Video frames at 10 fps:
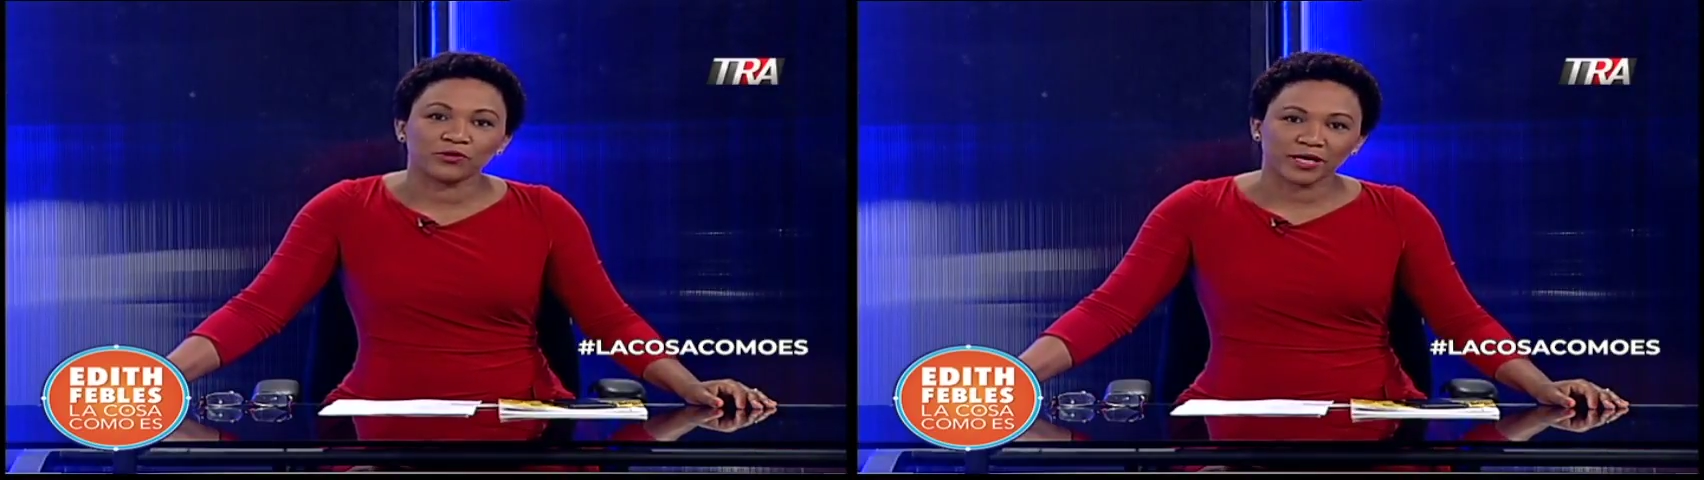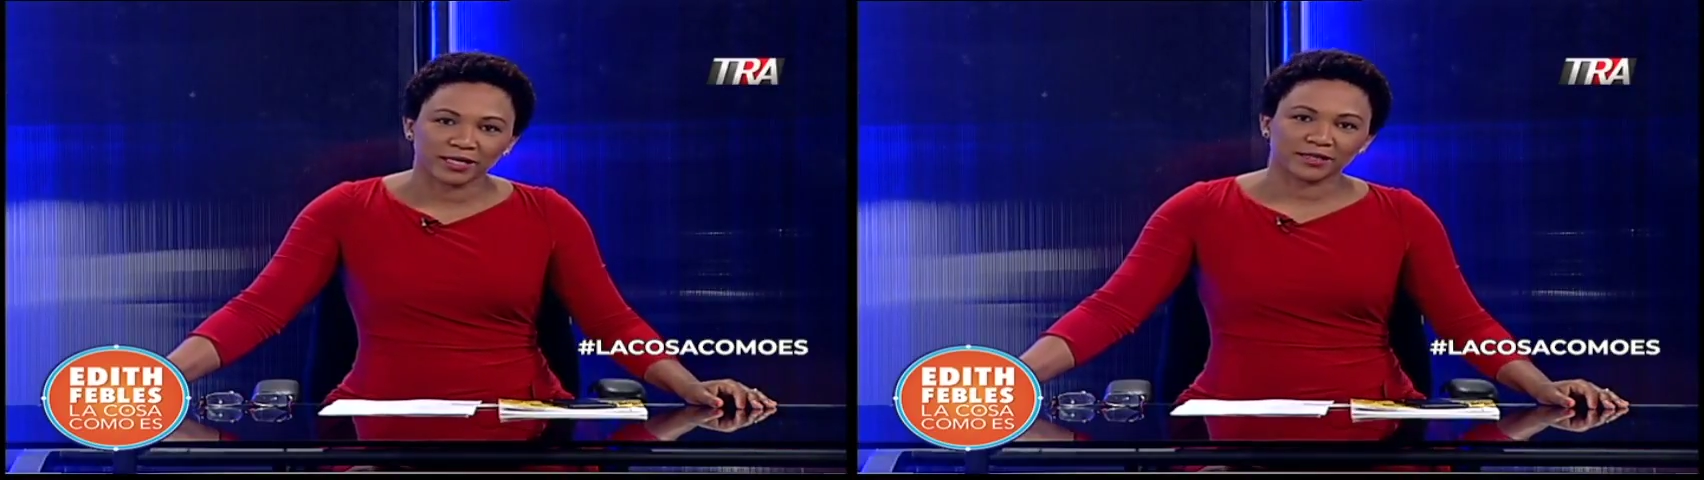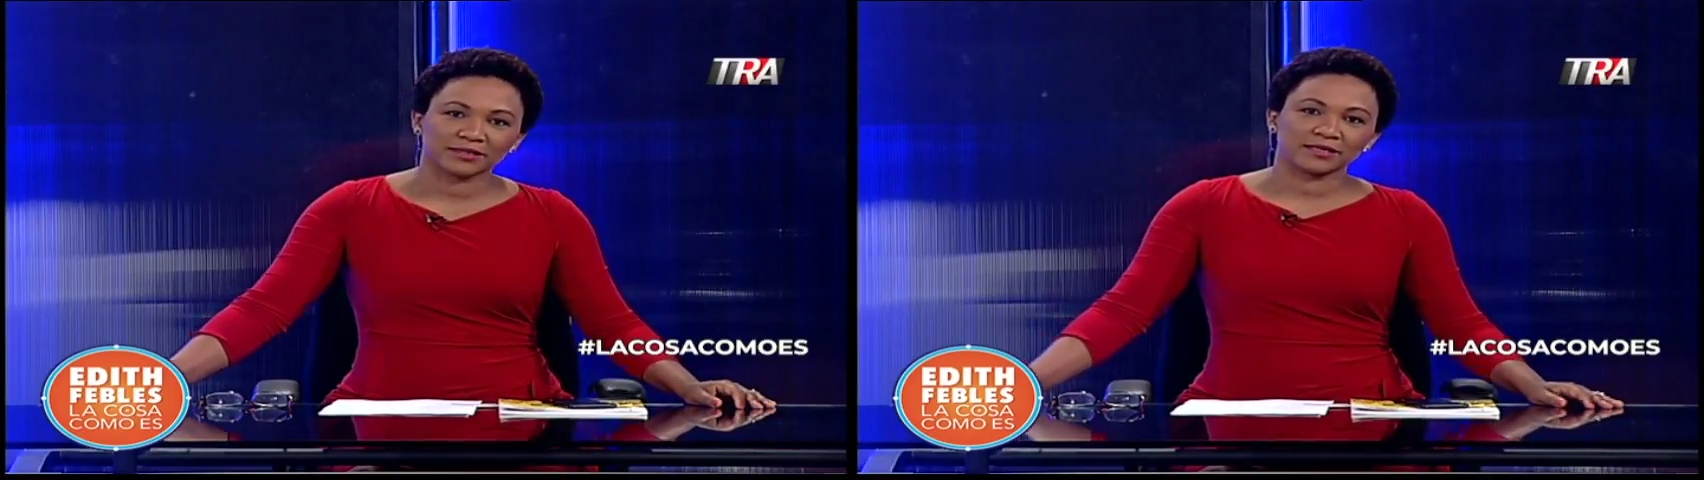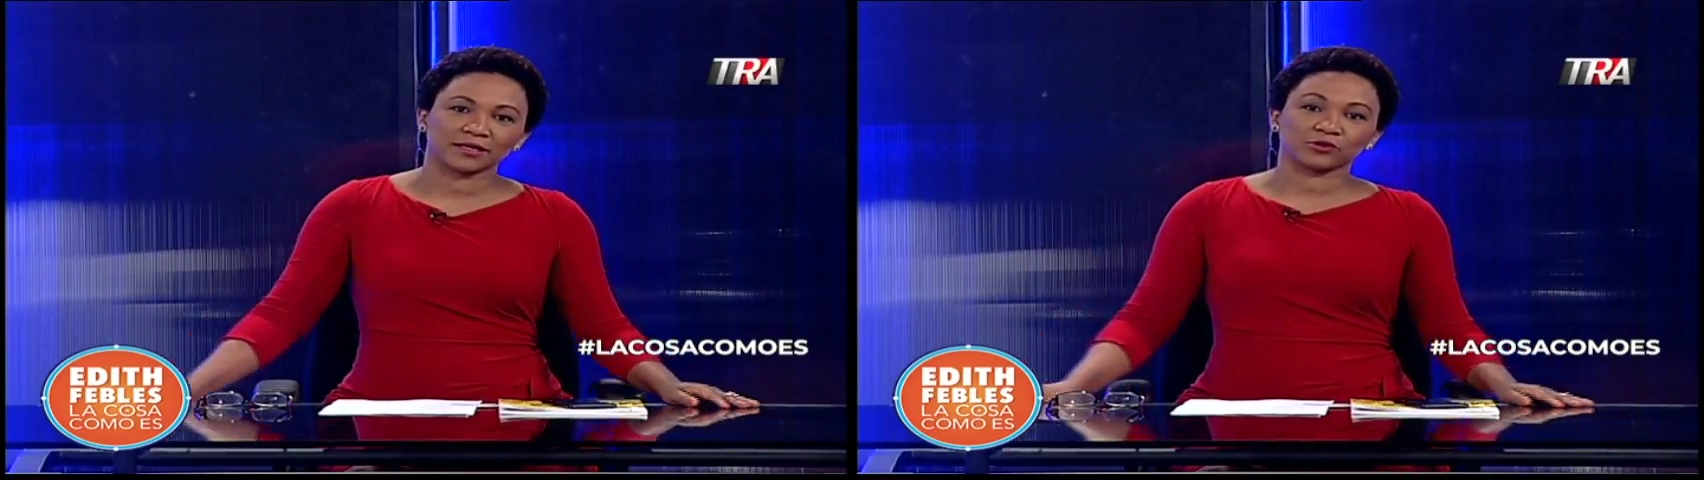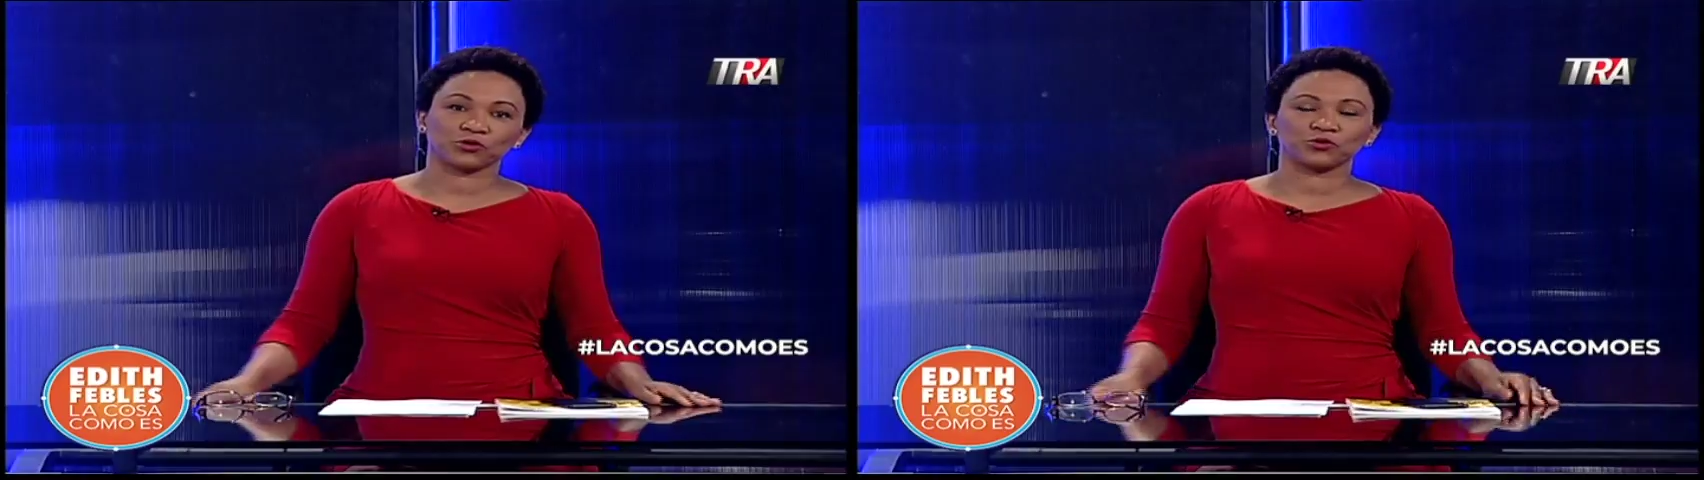Muy
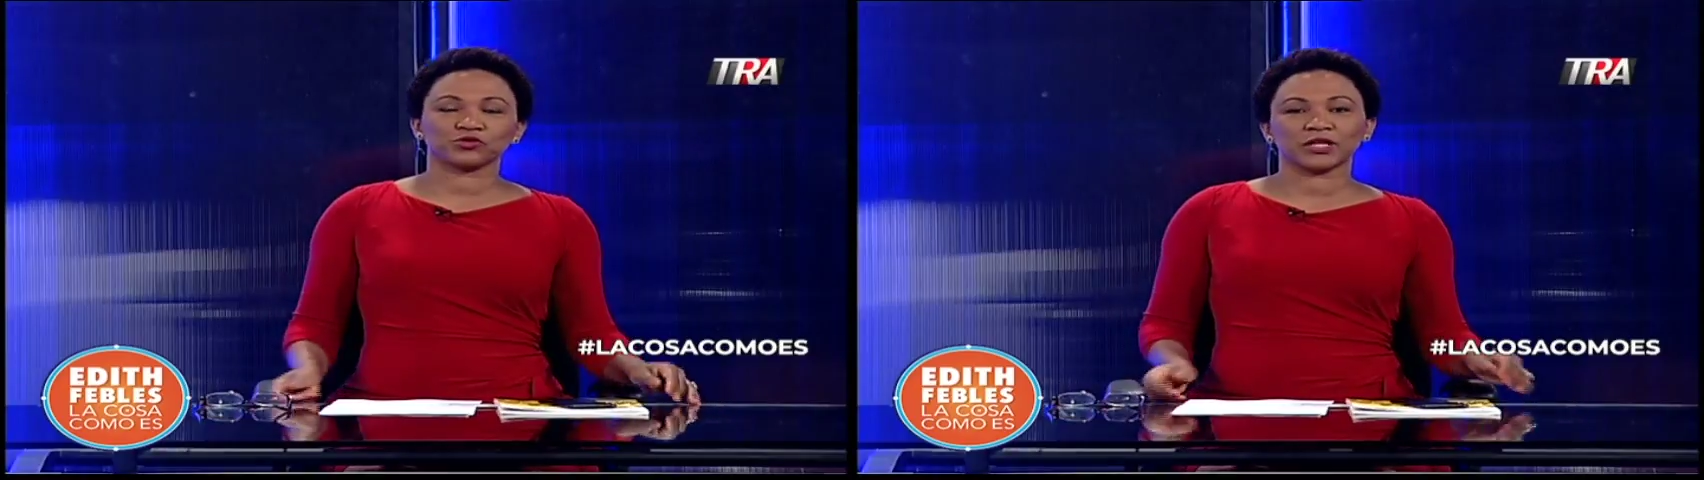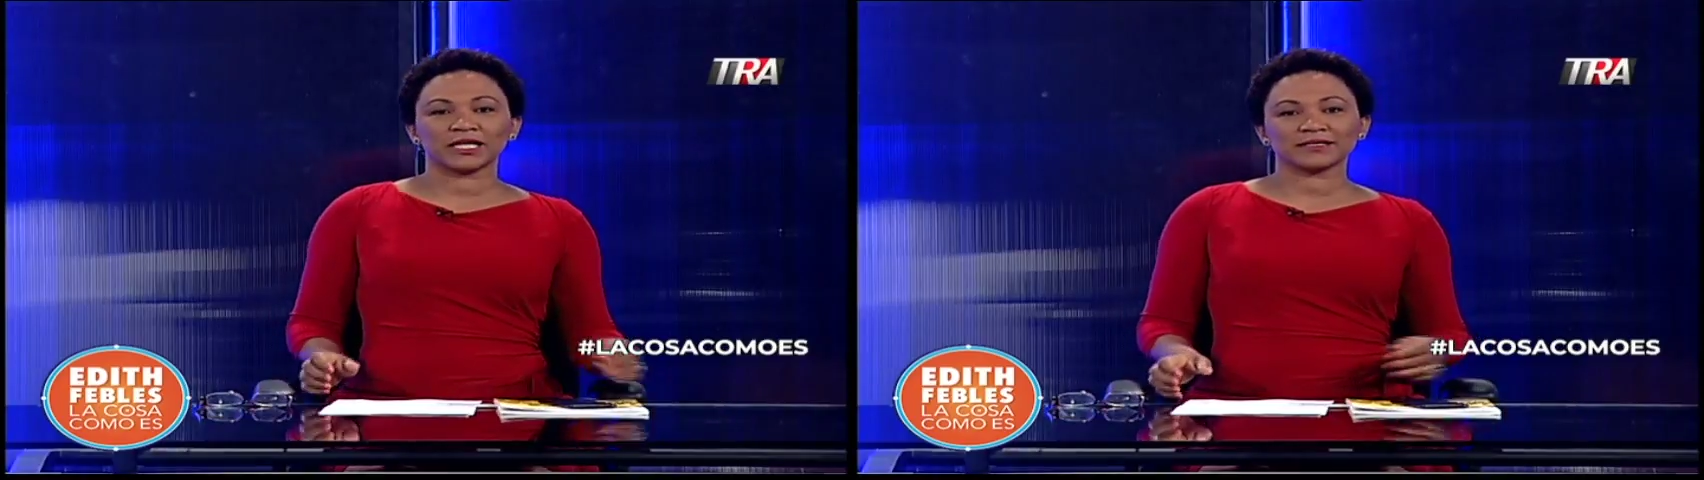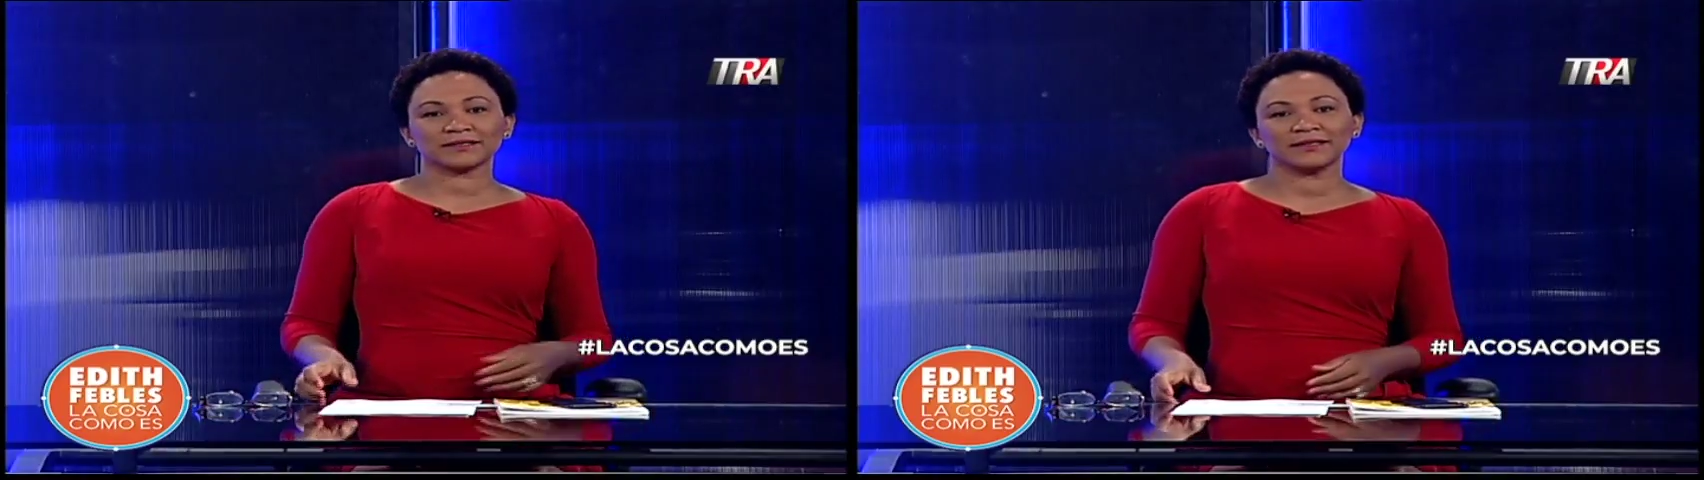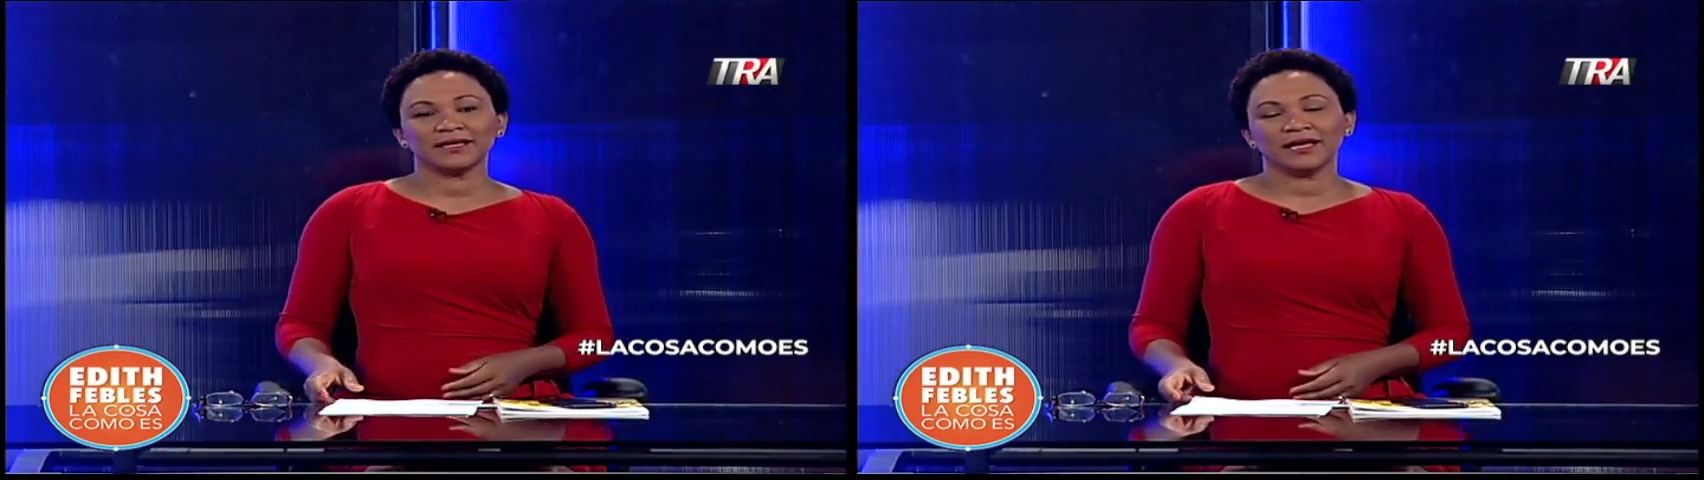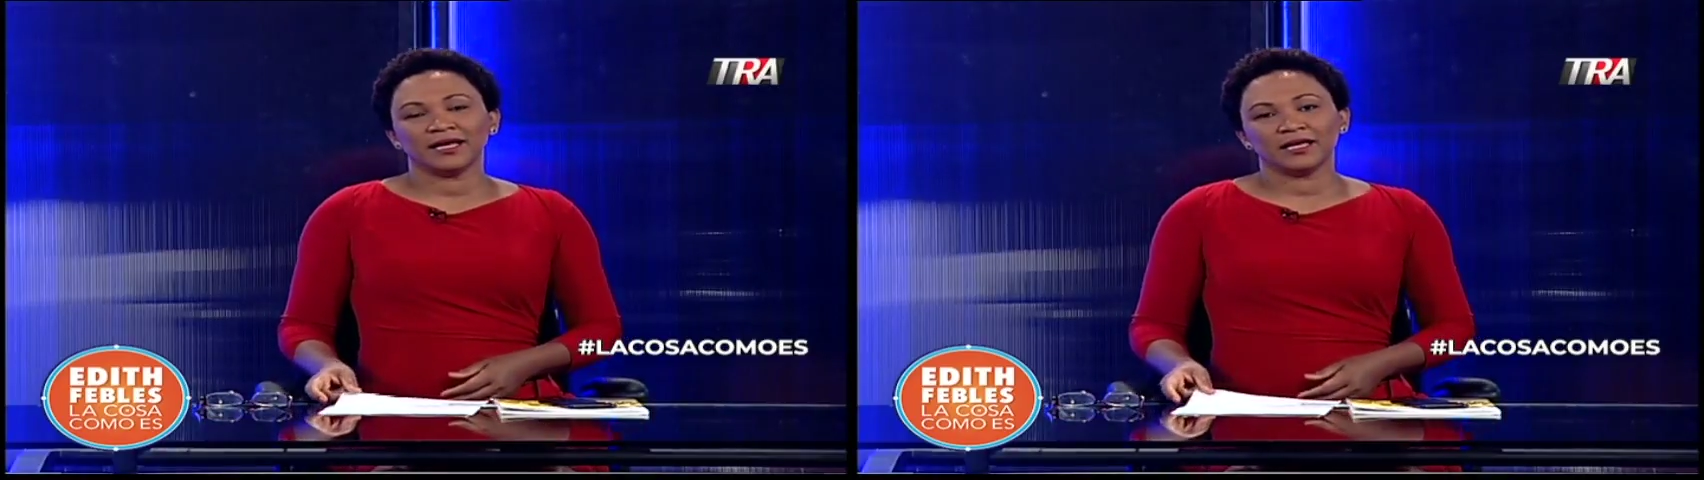agradecida de todos ustedes.